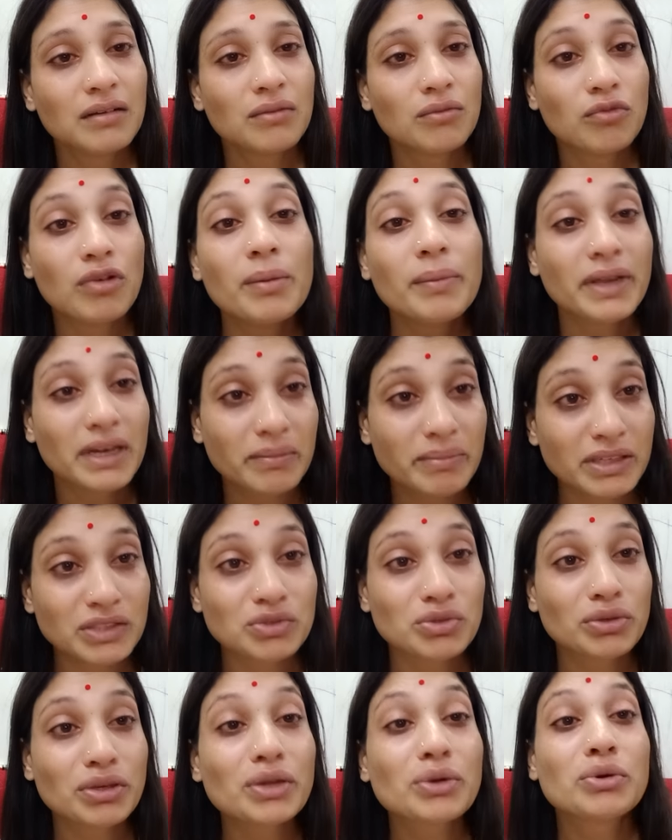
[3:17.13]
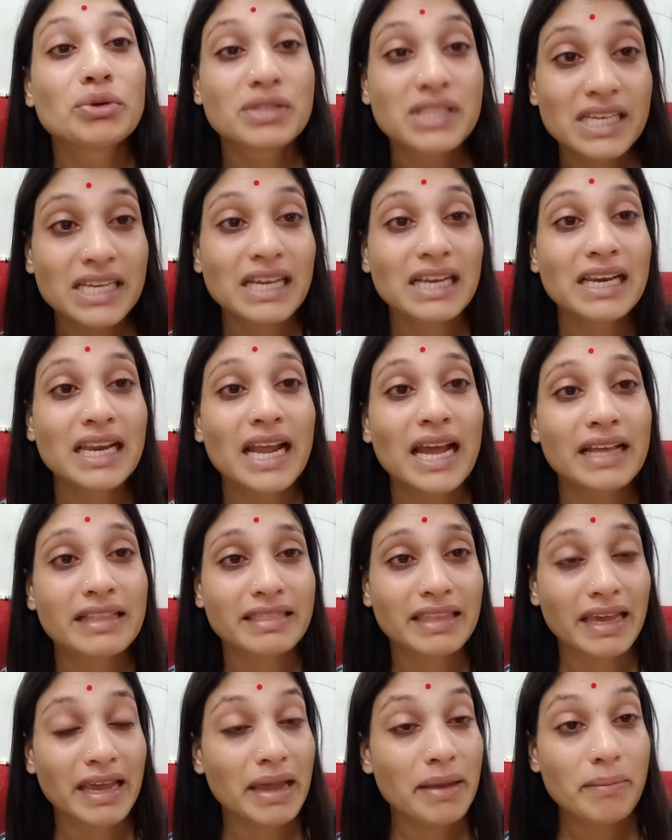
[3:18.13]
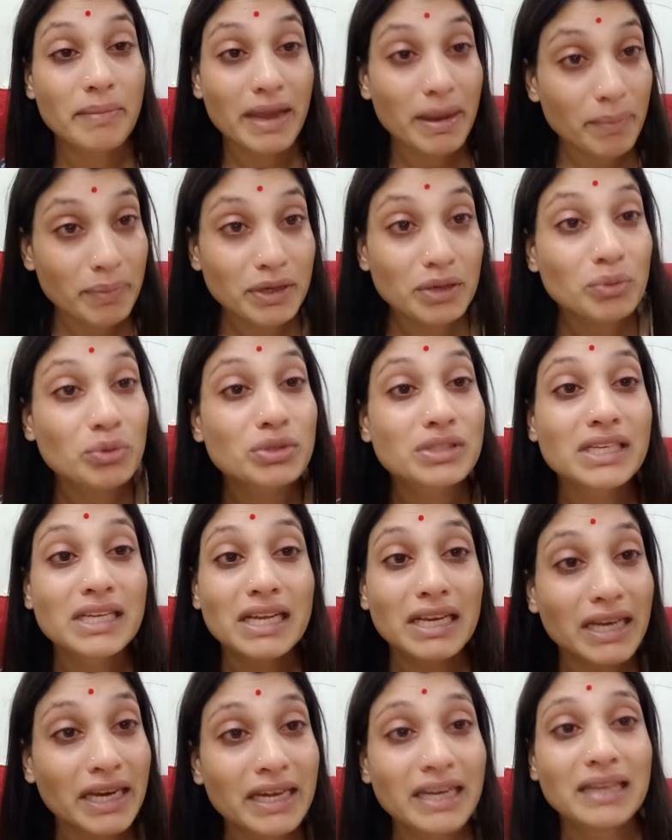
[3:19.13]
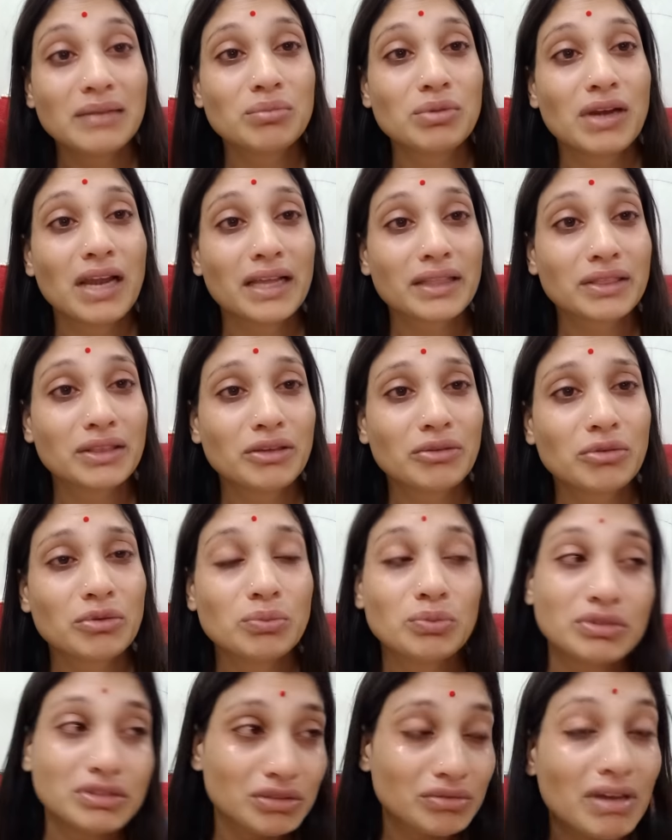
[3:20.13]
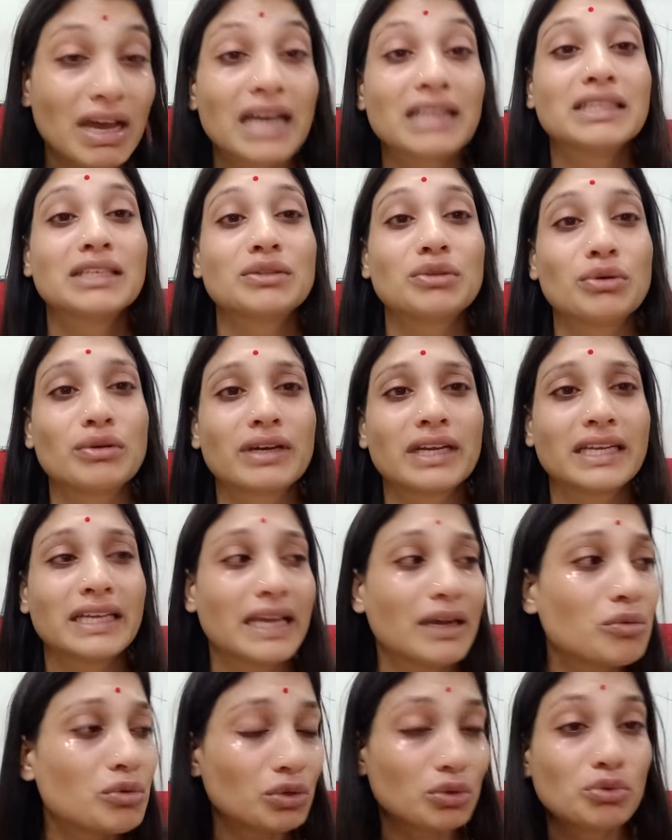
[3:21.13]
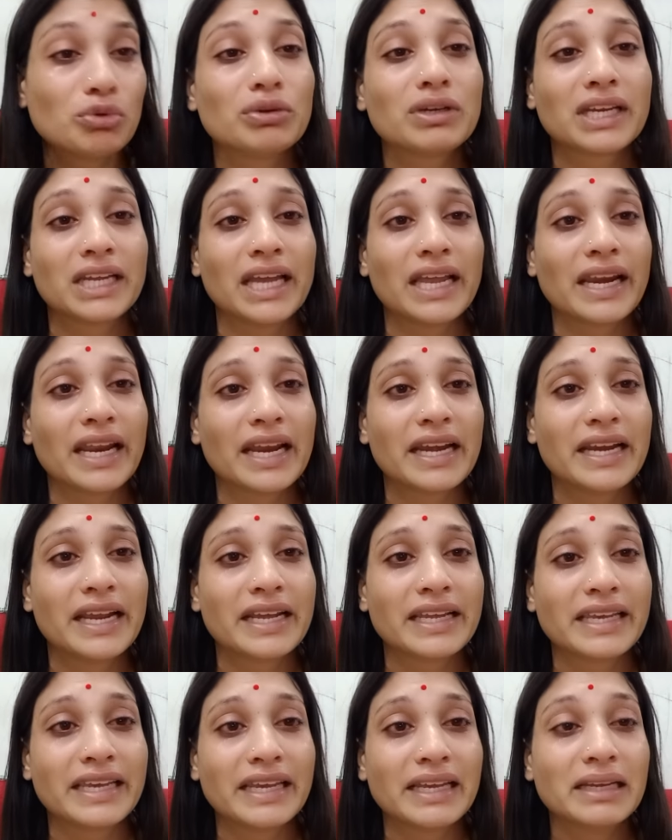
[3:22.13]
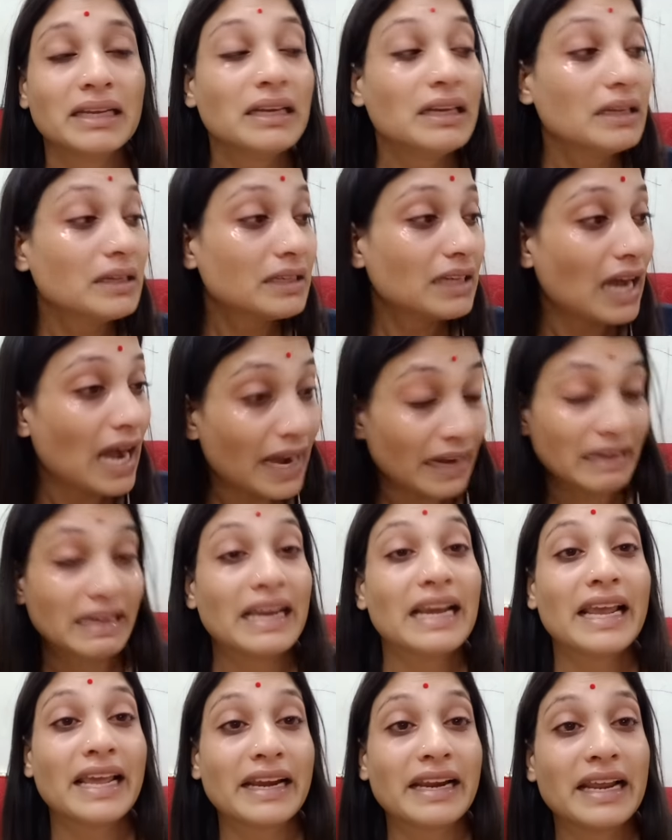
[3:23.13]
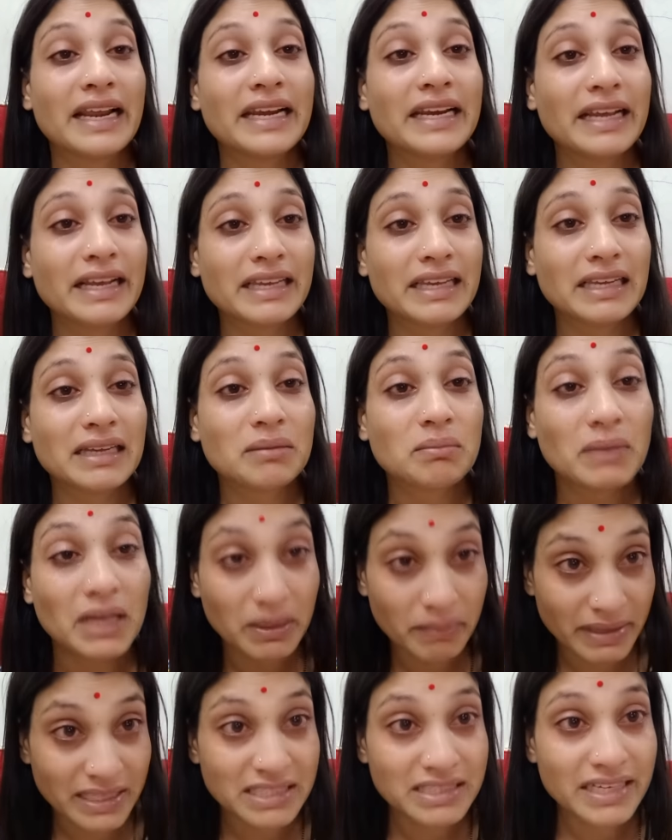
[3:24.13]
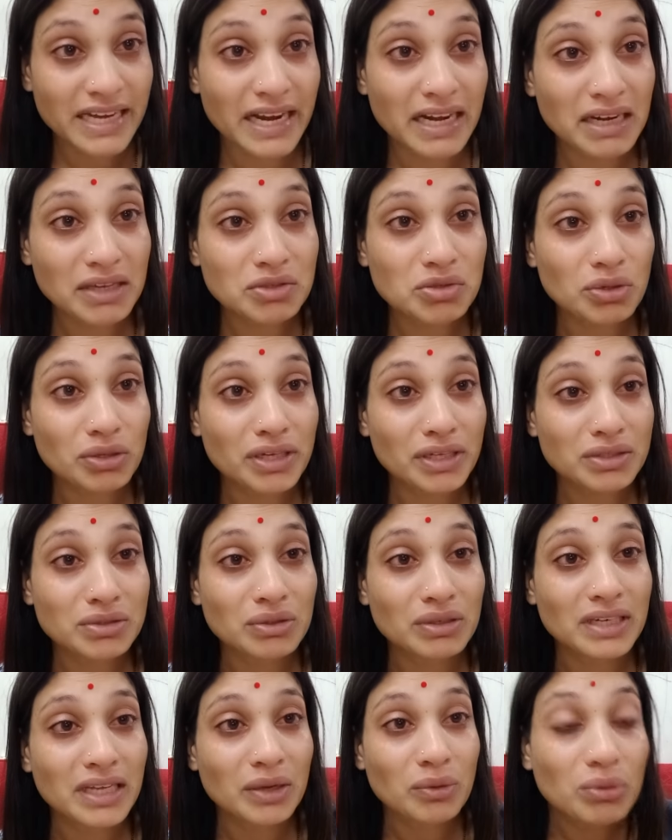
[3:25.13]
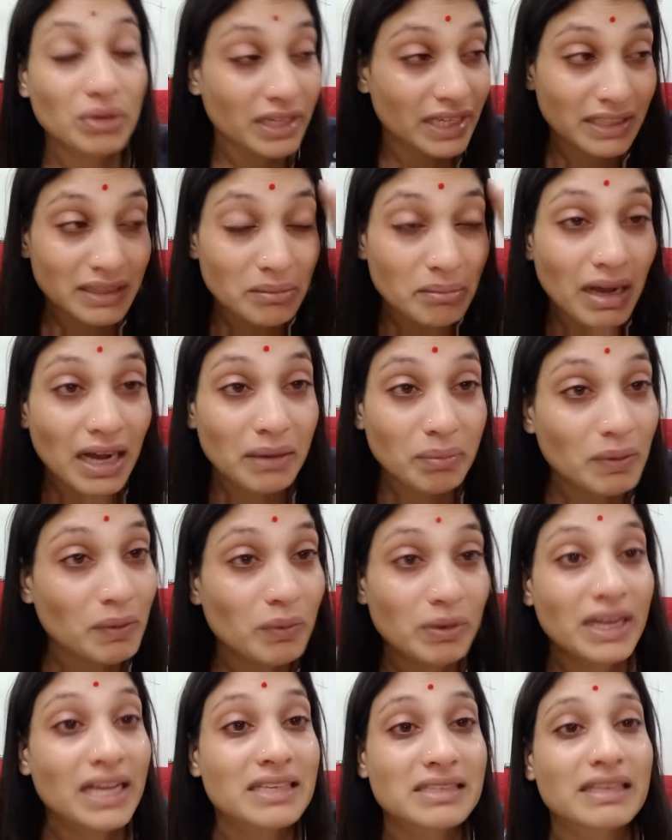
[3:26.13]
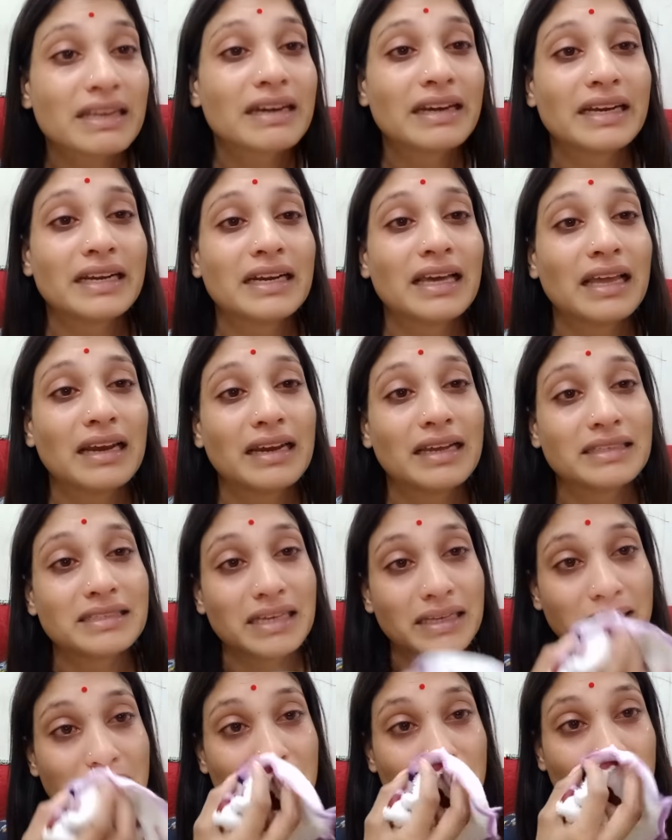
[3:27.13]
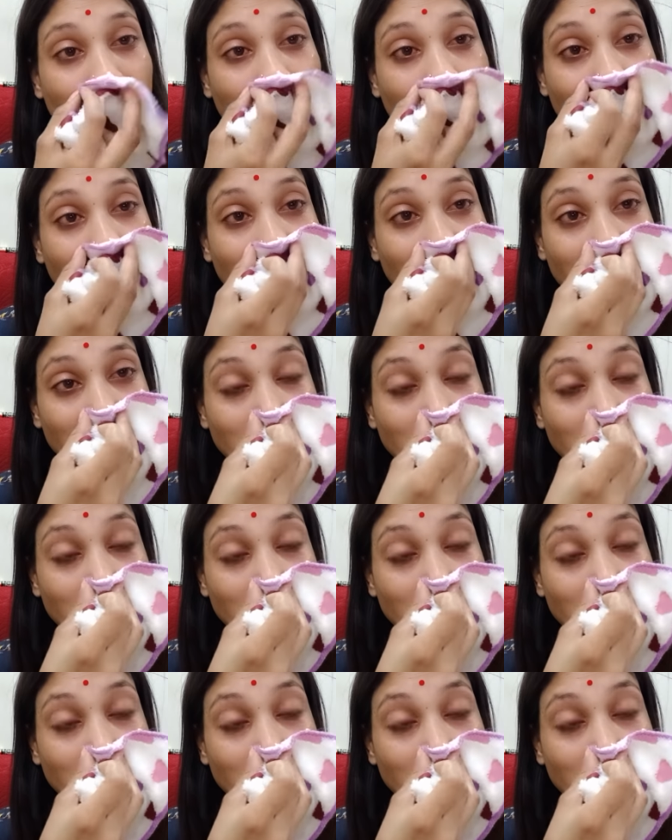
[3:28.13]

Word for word: वो मेरे बच्चों की खुशी के लिए आते हैं मैं अपनी खुशी के लिए नहीं बुलाती हूँ मुझे तो आदत हो गई है घुट घुट के रहने की अकेले रहने की मेरे बच्चे हैं ना छोटे छोटे उनके दिमाग पे कोई असर नहीं डालना चाहती मैं अभी